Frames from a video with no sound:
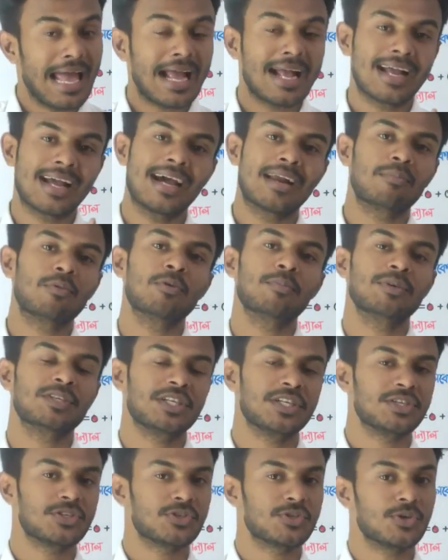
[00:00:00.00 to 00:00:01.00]
এক কার্বন
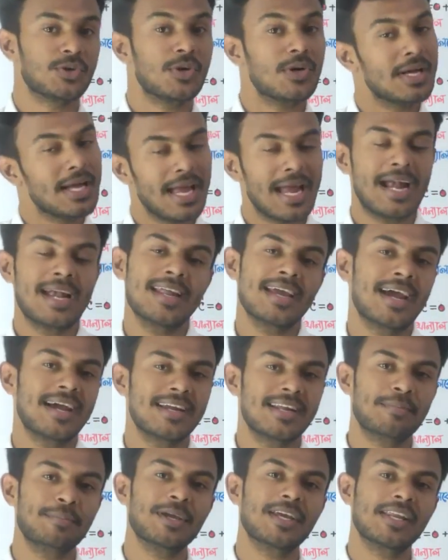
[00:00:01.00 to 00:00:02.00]
বিশিষ্ট
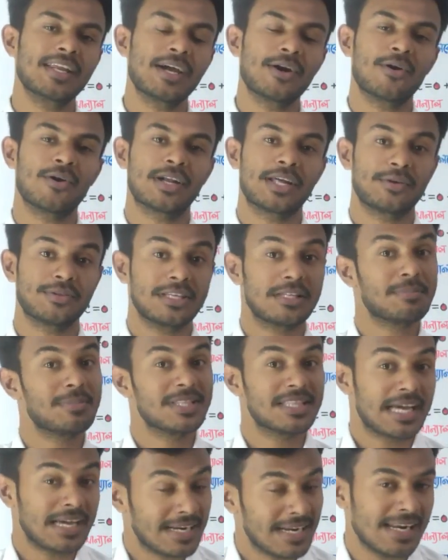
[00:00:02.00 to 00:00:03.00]
অ্যালডিহাইডের বিক্রিয়া ঘটায় অর্থাৎ
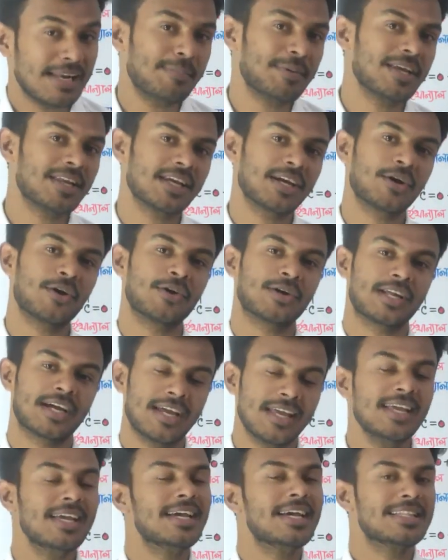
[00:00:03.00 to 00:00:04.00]
মিথানলের বিক্রিয়া
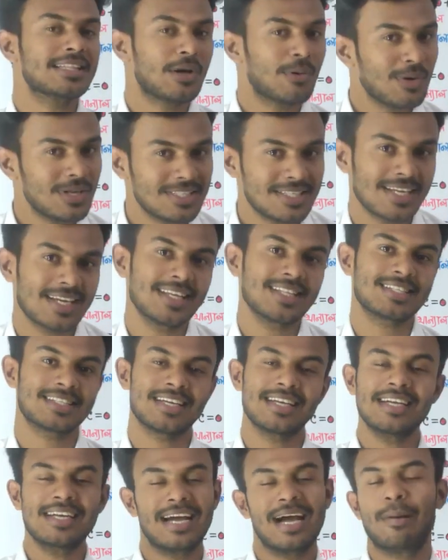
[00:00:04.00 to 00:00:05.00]
ঘটায় তাহলে
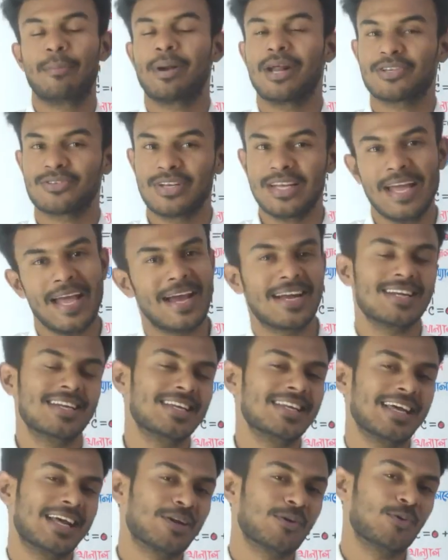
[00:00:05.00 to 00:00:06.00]
সেক্ষেত্রে আমরা আসলে এক
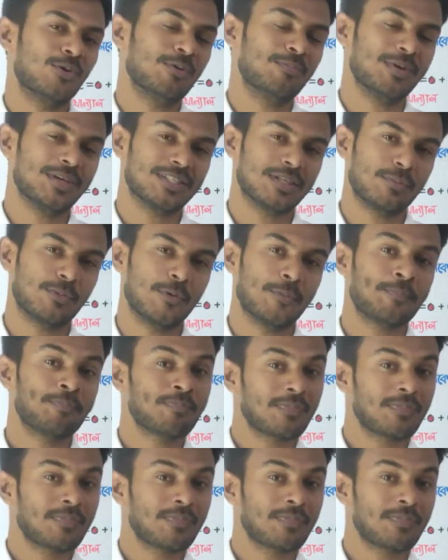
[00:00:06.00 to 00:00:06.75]
ডিগ্রি অ্যালকোহল পেয়ে যাব